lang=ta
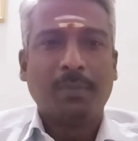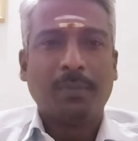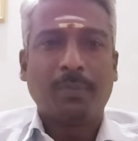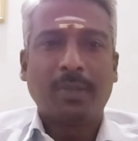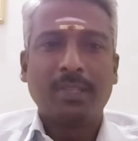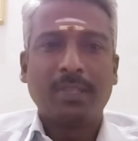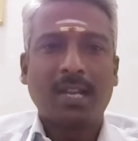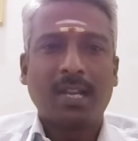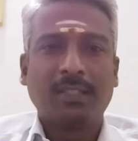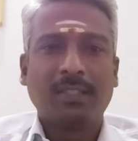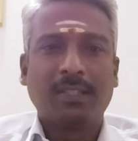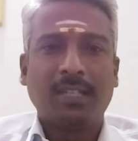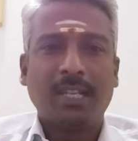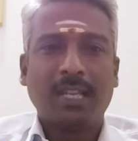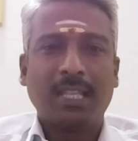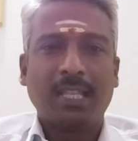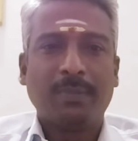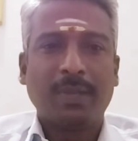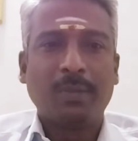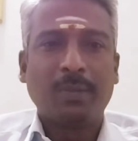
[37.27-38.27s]
பஞ்சாங்கத்துலேயும்
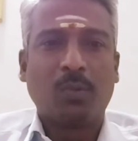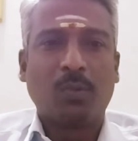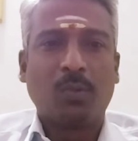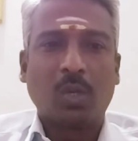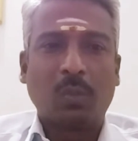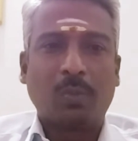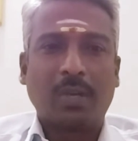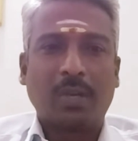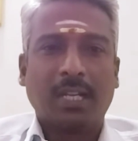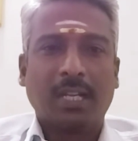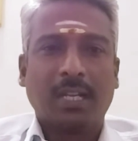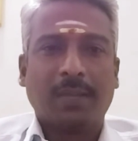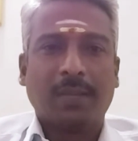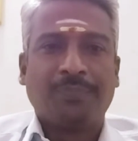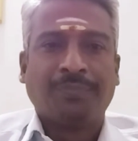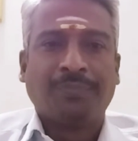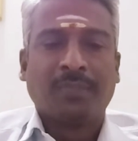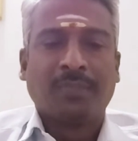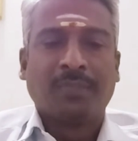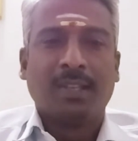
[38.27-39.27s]
அதே மாதிரி போட்டிருப்பாங்க
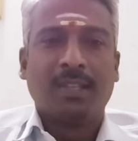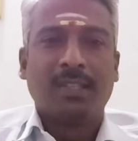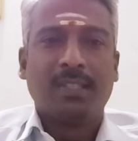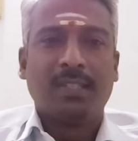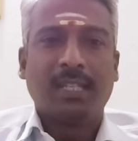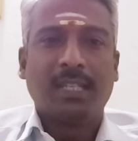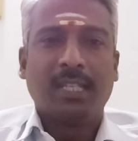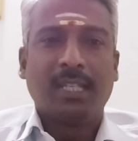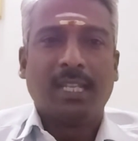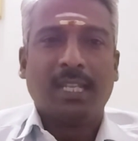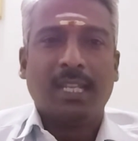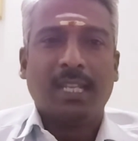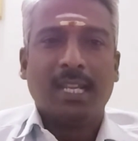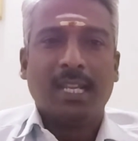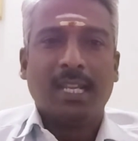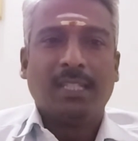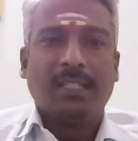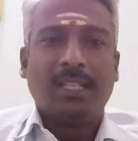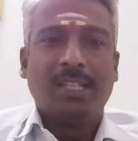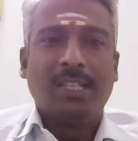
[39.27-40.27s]
சரி
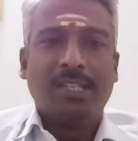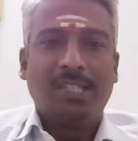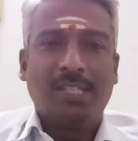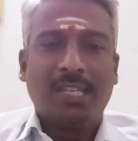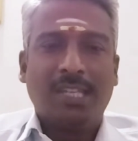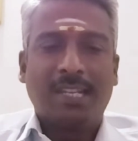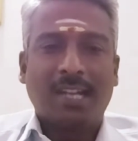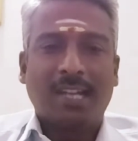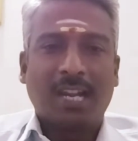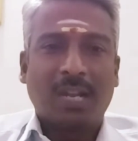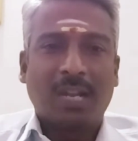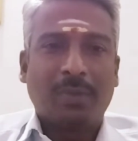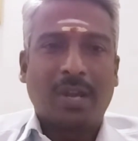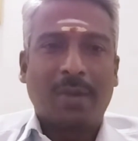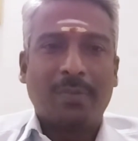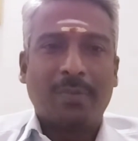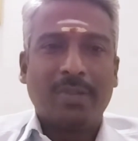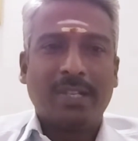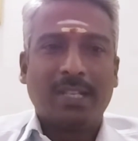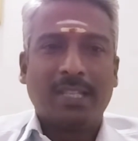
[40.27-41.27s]
இந்த இஷ்டி காலம்
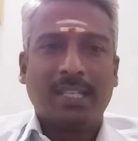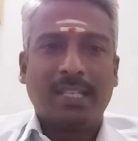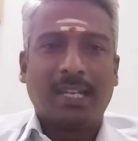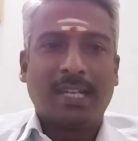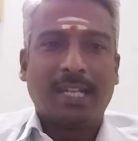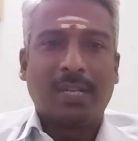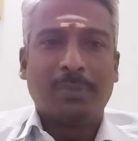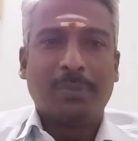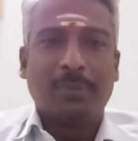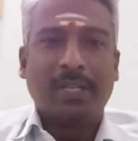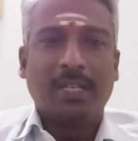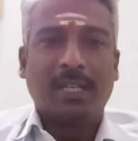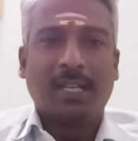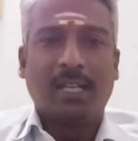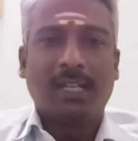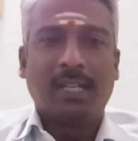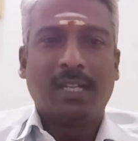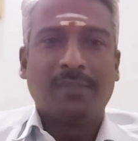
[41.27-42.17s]
அப்படிங்கிறது என்ன அப்படின்னா